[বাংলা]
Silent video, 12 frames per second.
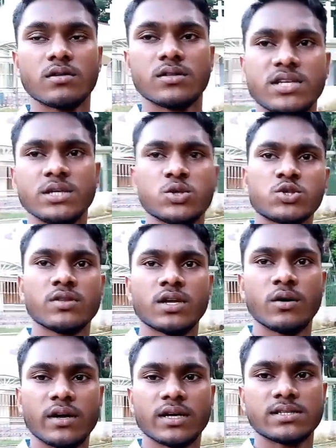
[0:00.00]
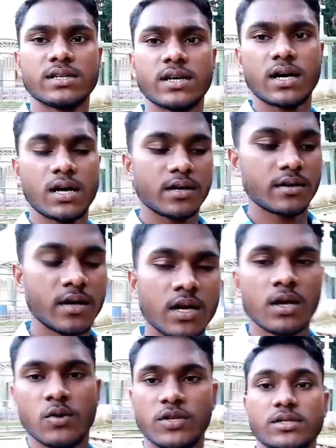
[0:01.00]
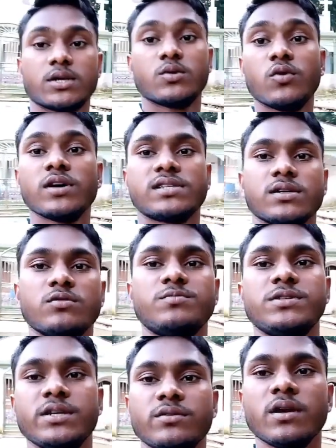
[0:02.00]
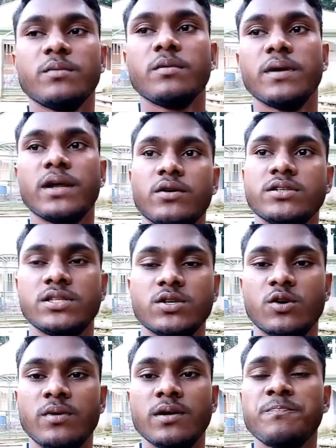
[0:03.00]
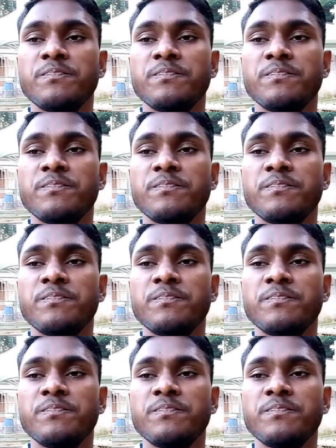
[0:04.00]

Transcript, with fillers: যেহেতু সন্ধ্যা হয়ে গেছে আর আমাদের একটা রুল আছে খুব শীঘ্রই আমি বের হয়ে যেতে হবে